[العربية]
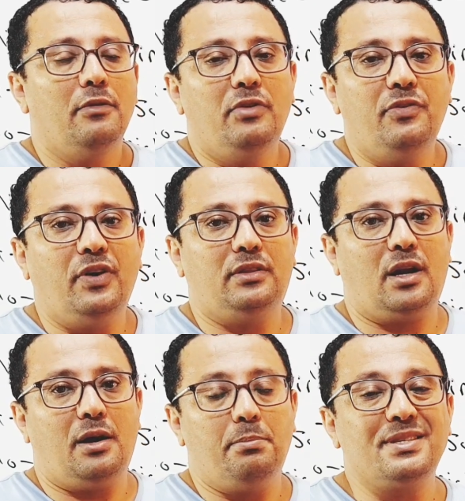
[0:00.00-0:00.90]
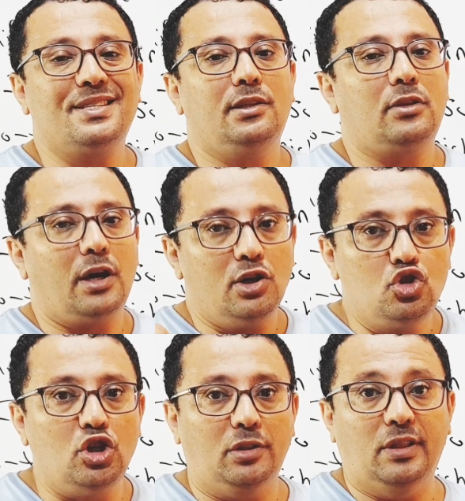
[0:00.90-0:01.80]
في فترة بسيطة
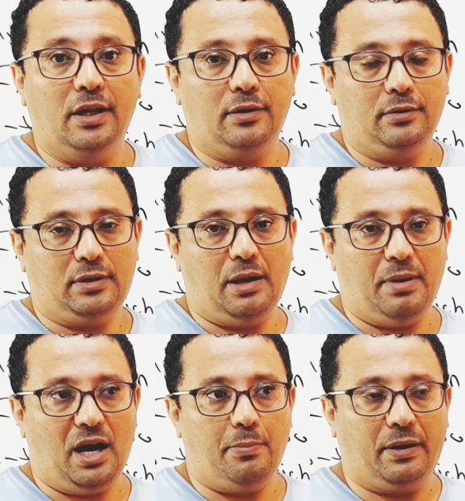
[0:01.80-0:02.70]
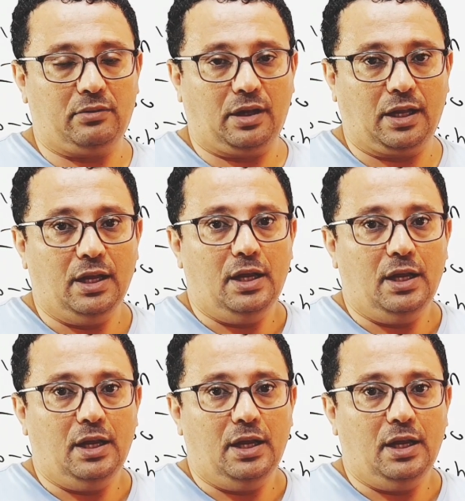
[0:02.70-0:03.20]
جدا كما أخبرتك